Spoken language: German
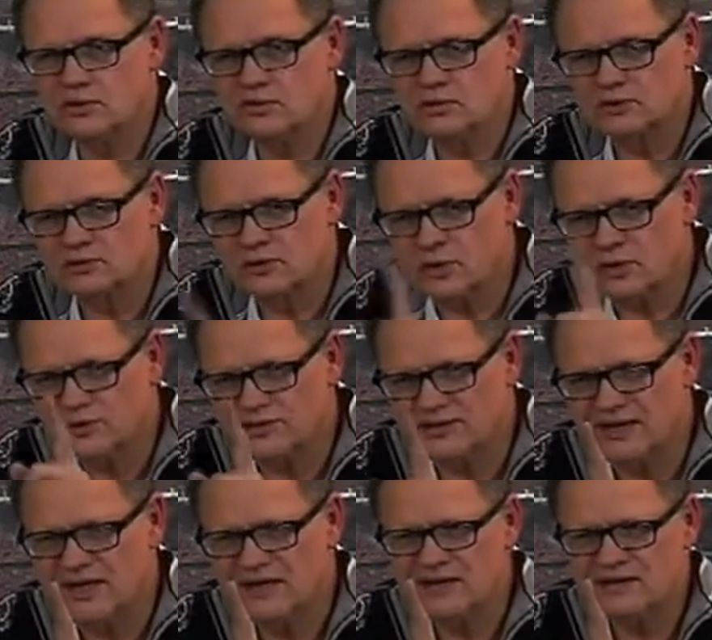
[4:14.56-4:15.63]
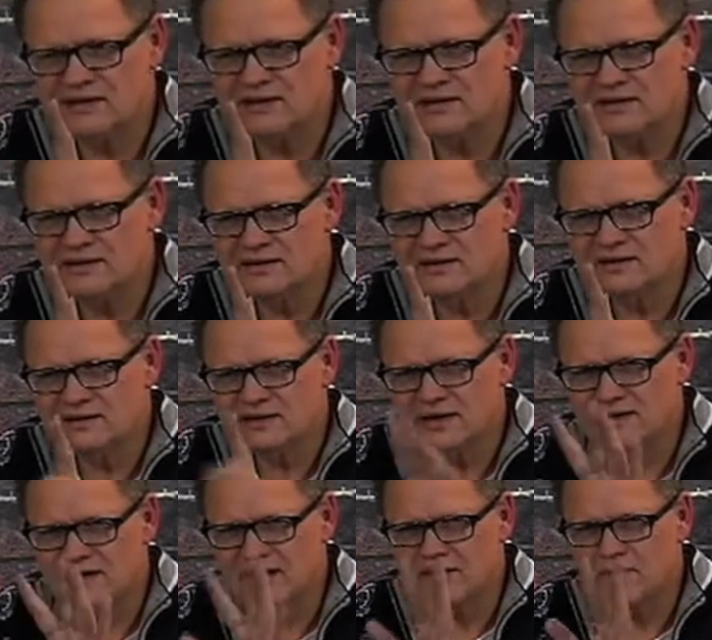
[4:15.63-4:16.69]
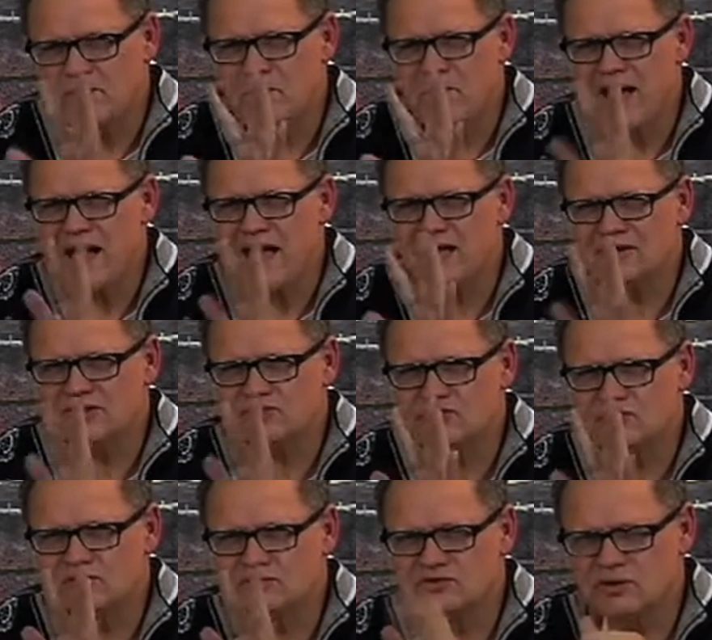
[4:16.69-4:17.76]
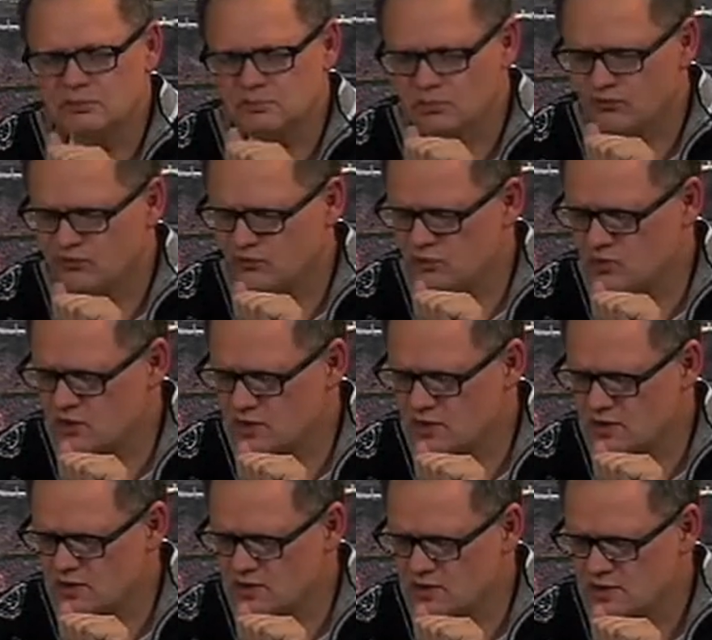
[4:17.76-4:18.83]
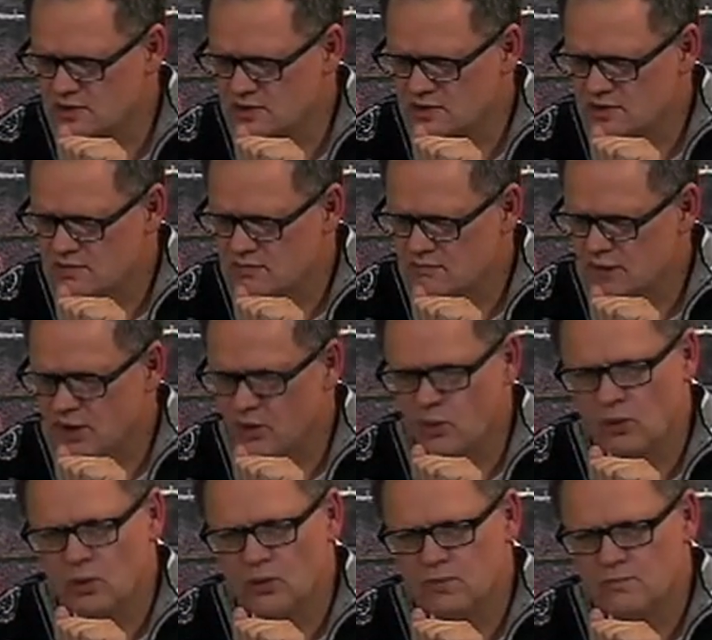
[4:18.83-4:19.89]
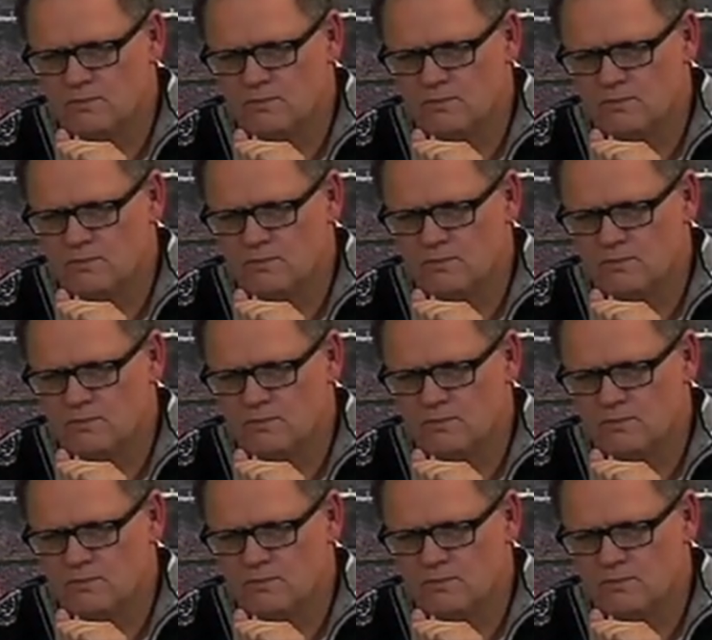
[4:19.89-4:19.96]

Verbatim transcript: Und auch der hat einen magischen Tipp für Manolo.